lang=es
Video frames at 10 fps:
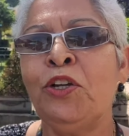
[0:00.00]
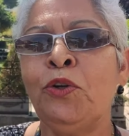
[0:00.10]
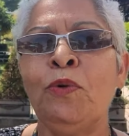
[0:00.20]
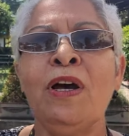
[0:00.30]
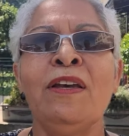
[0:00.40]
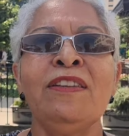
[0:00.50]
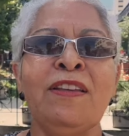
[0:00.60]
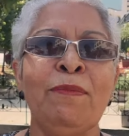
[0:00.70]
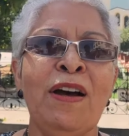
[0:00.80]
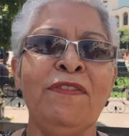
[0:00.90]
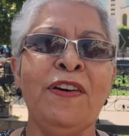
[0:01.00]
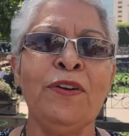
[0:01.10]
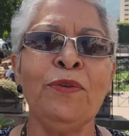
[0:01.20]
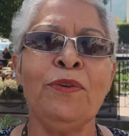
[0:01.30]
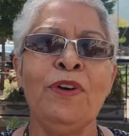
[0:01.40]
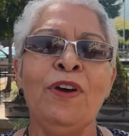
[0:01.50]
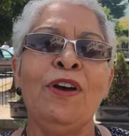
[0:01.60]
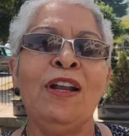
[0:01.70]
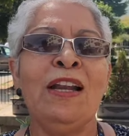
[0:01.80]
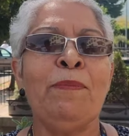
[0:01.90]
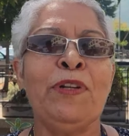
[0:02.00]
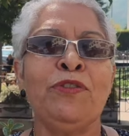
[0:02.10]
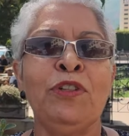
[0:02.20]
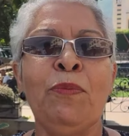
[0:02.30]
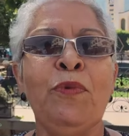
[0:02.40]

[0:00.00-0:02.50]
no hay semáforo, las personas